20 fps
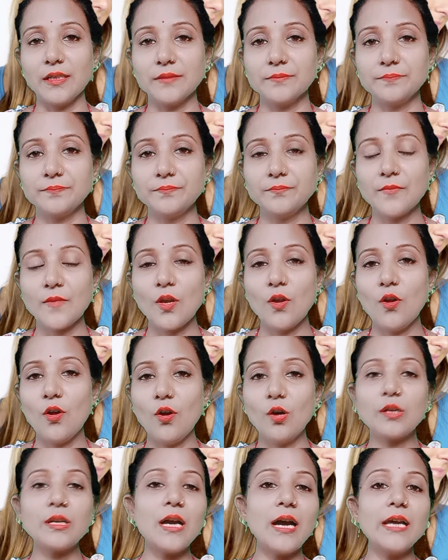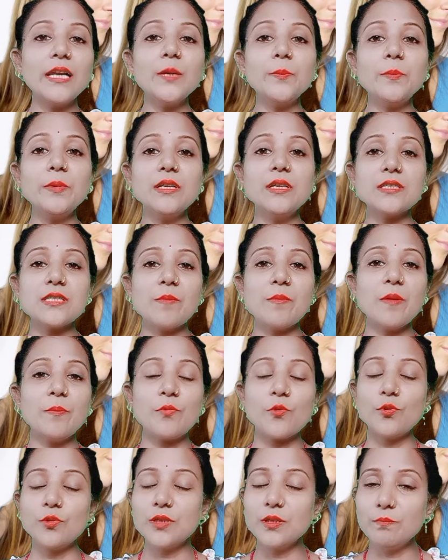है और खाने पीने समय
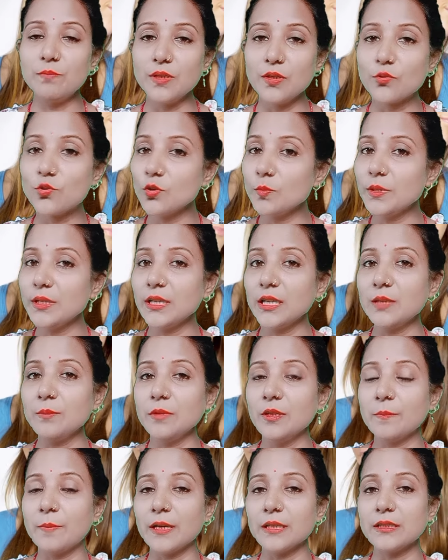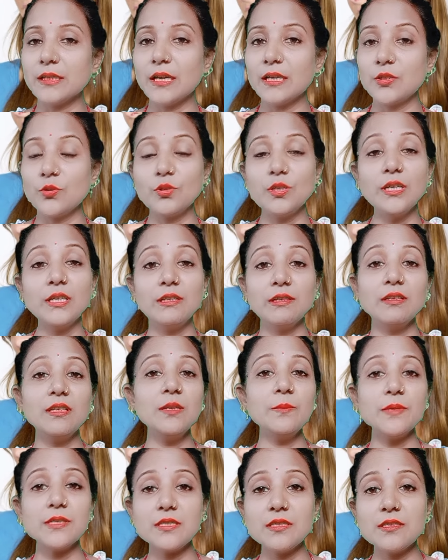प्रोटीन बिल्कुल भी नहीं मिल पाता है क्योंकि ये
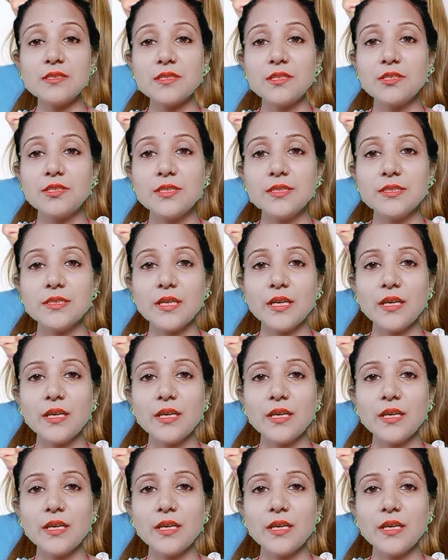डेली बेसिस की चीज़ें